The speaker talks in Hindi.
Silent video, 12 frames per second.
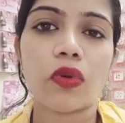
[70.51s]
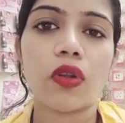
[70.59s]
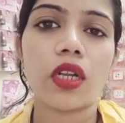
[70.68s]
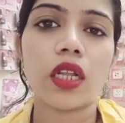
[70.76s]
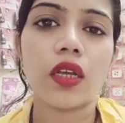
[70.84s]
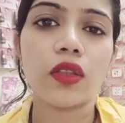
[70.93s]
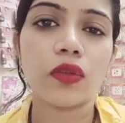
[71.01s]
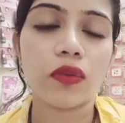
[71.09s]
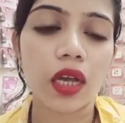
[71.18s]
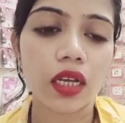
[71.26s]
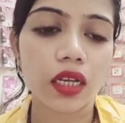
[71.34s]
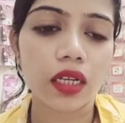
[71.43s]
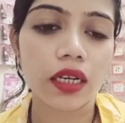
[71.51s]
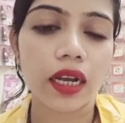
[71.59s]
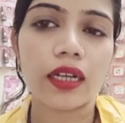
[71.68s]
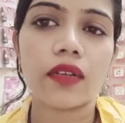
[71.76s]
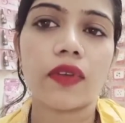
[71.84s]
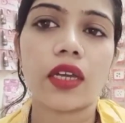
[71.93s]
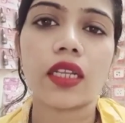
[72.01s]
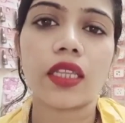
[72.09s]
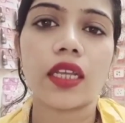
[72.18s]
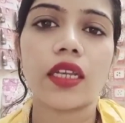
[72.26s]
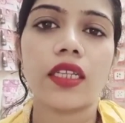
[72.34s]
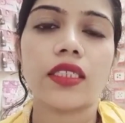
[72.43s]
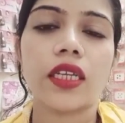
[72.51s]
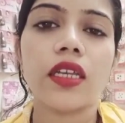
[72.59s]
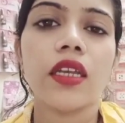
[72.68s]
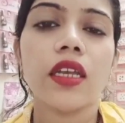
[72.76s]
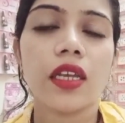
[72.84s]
खोल रहे हैं तो वहाँ का रेंट वगैरह देख लीजिए